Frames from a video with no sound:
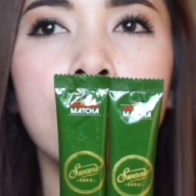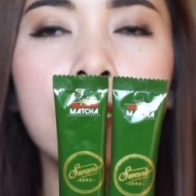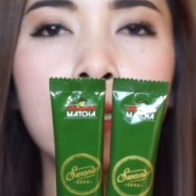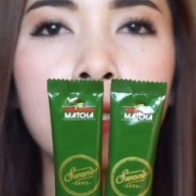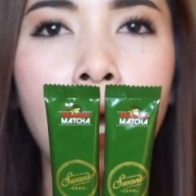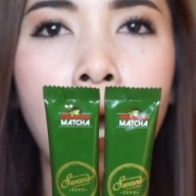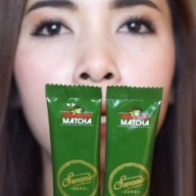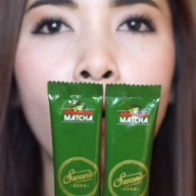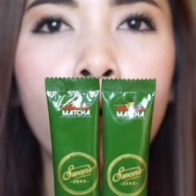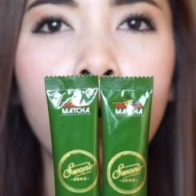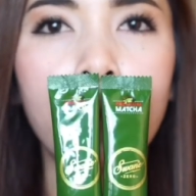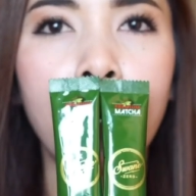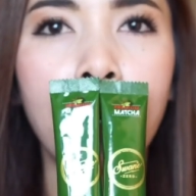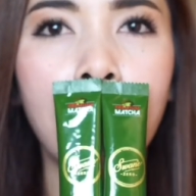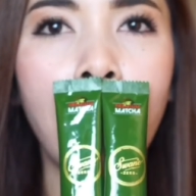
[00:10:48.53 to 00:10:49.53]
คือการออก
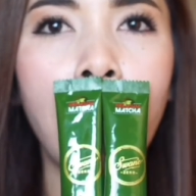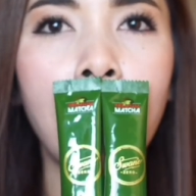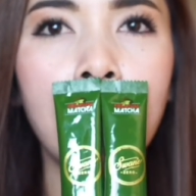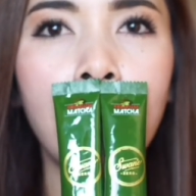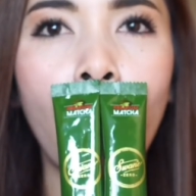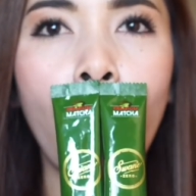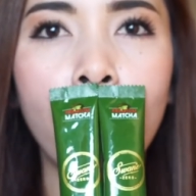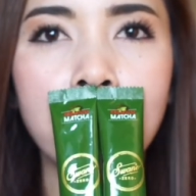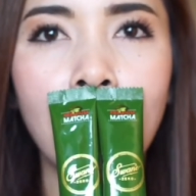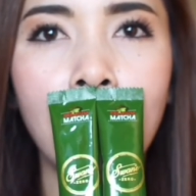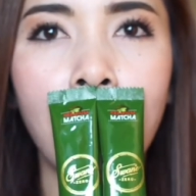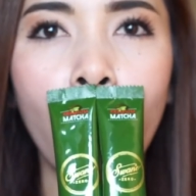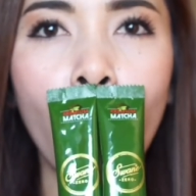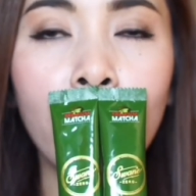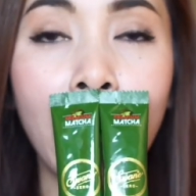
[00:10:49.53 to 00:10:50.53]
กำลังกายของแต่
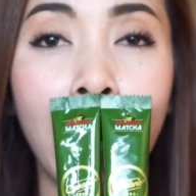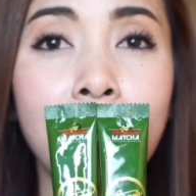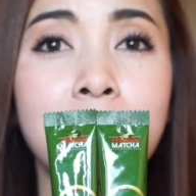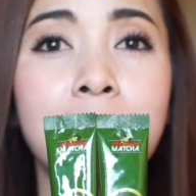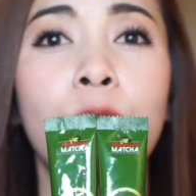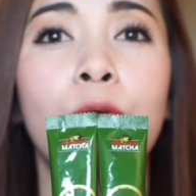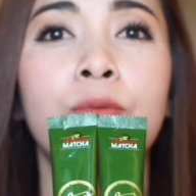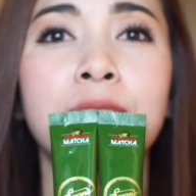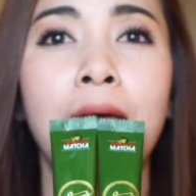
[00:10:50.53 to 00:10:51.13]
ละคนอาจจะ